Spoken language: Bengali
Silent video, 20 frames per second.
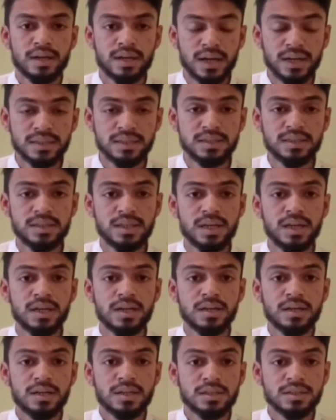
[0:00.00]
রাজ্যের
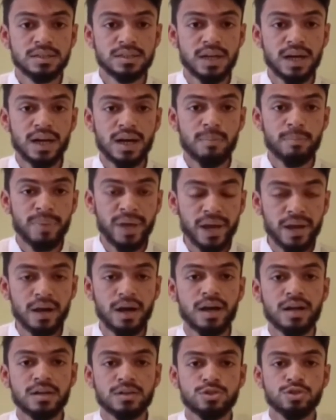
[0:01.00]
যারা
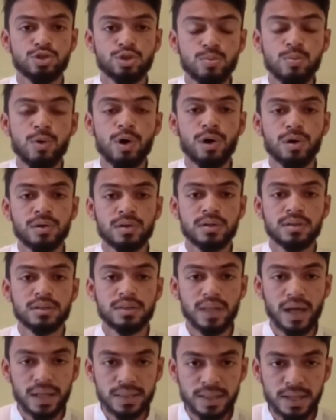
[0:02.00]
বেকার যুবক
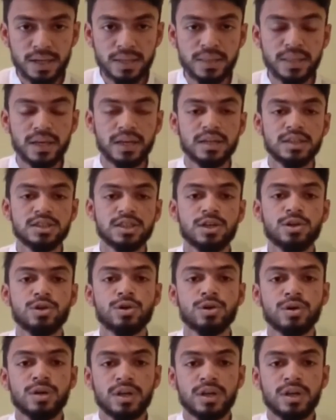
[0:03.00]
তাদের থেকে যেন